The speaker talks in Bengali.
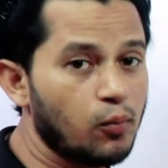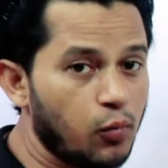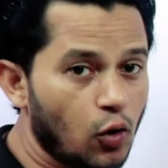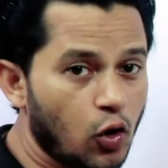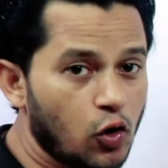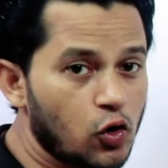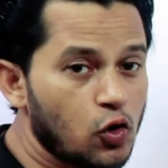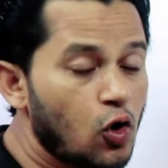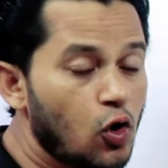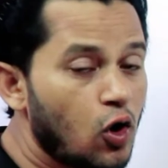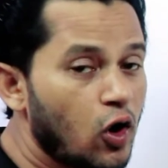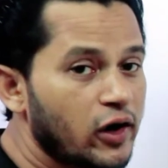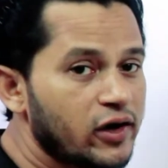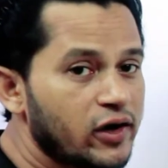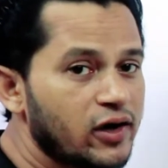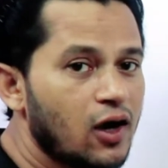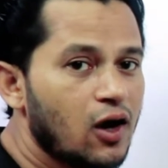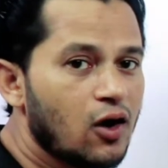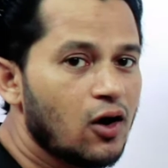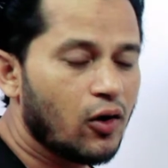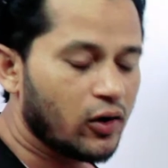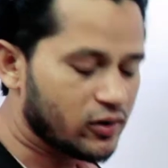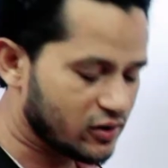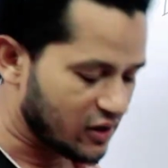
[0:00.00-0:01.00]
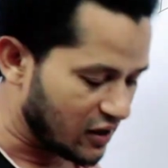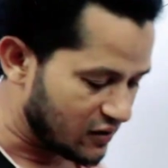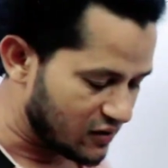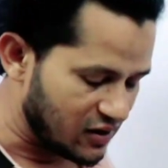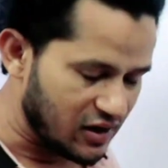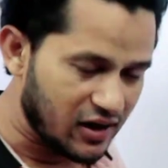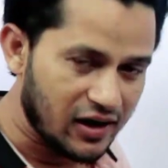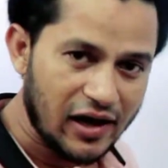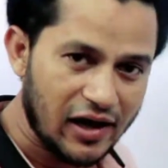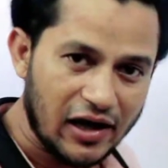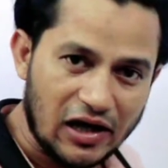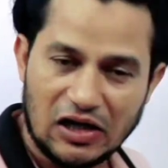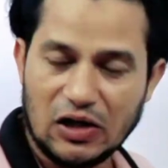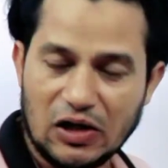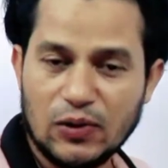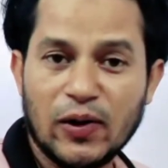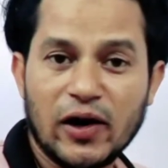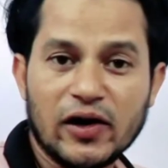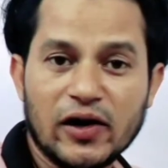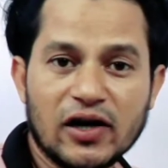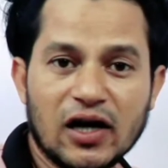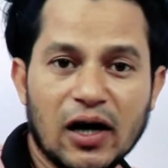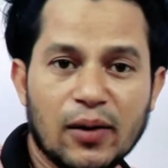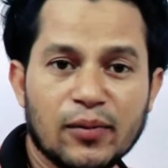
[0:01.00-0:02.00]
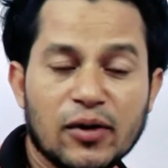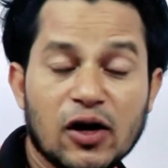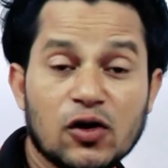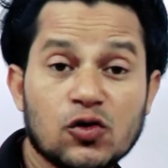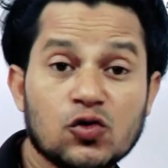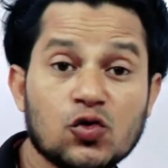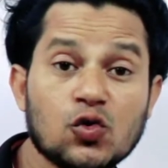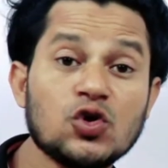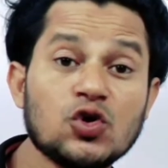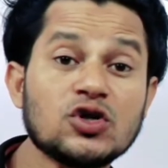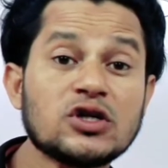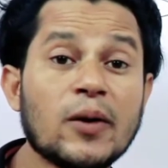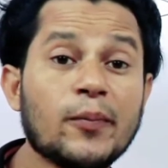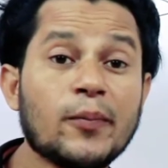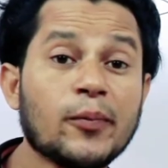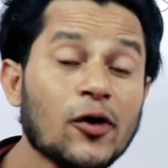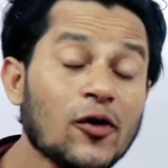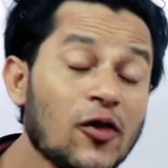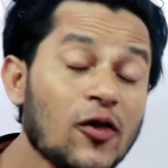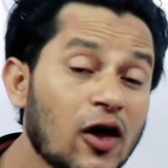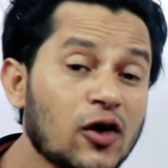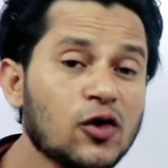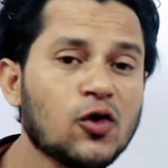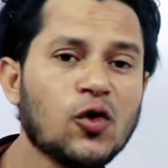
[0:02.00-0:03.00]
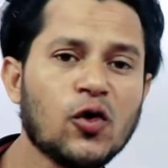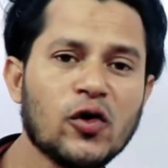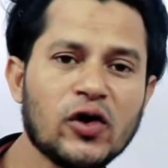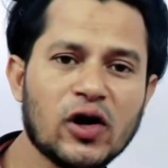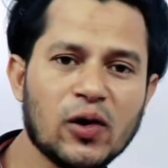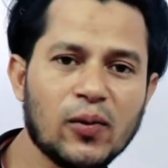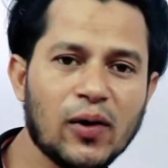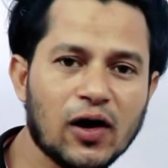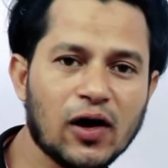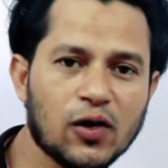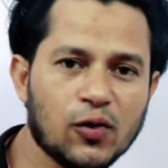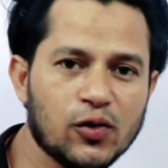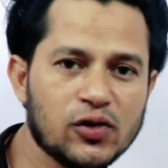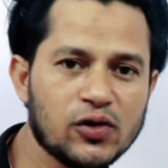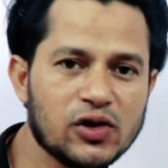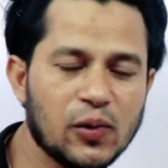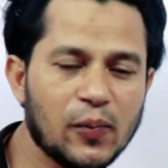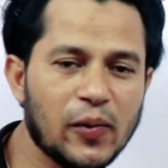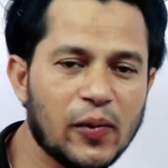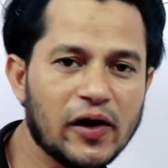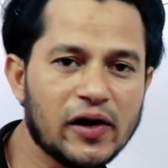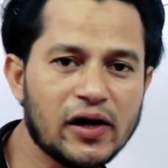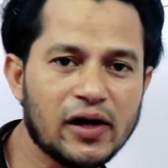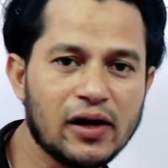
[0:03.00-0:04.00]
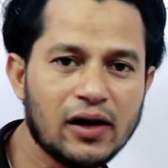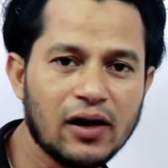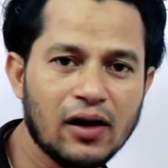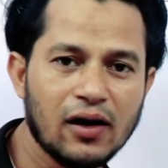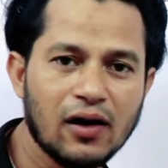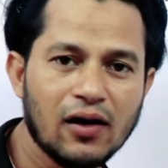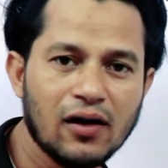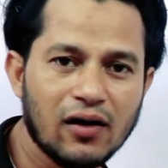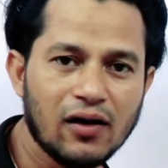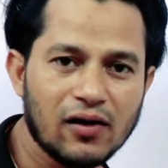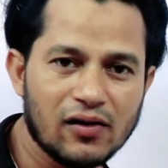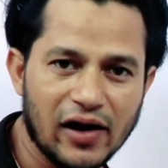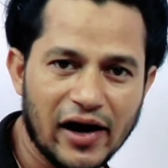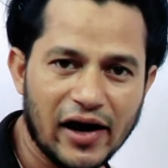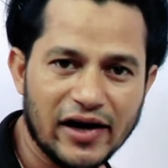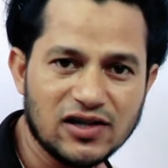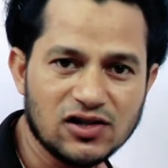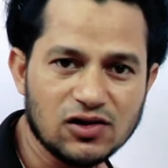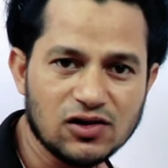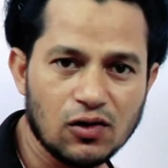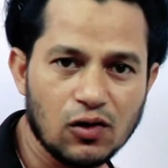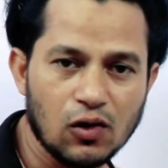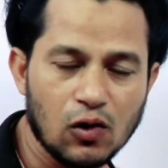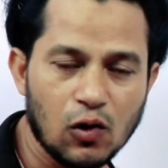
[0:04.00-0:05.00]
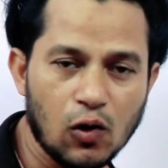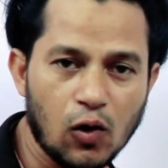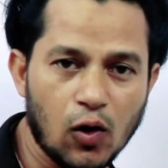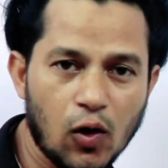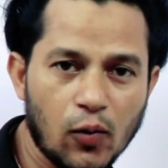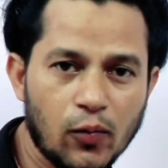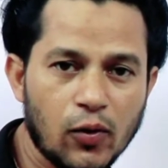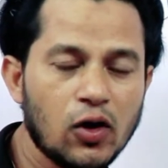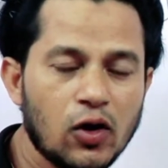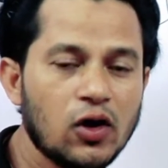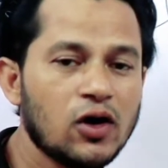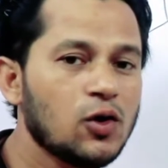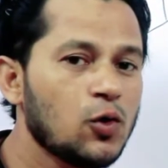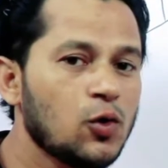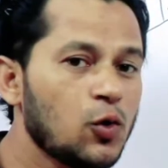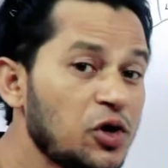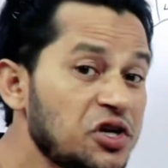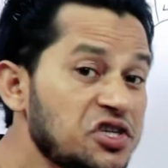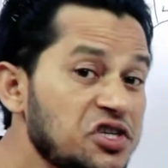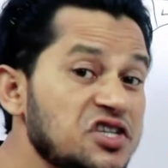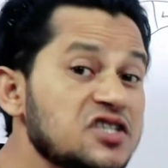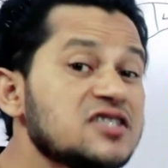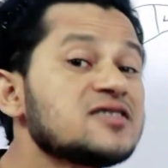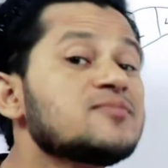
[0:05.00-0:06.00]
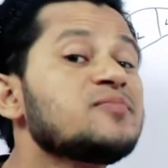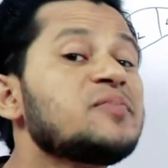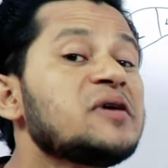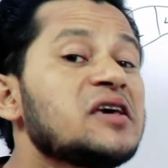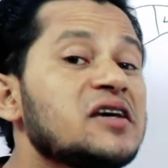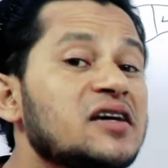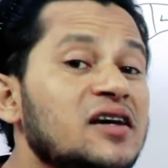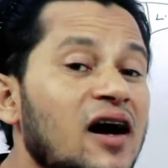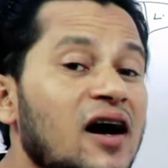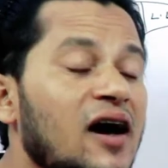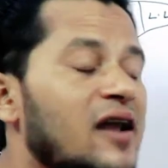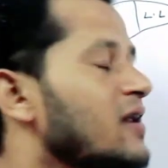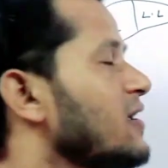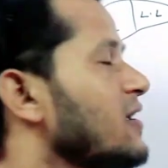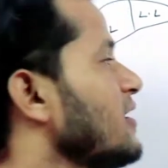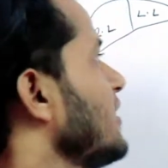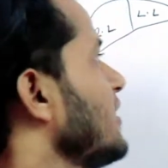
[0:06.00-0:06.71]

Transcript: বড় হয় অর্থাৎ এই লিভারকে আমরা দুইটা প্রধান খণ্ডে ভাগ করতে পারি রাইট লোব হুইচ ইজ বিগার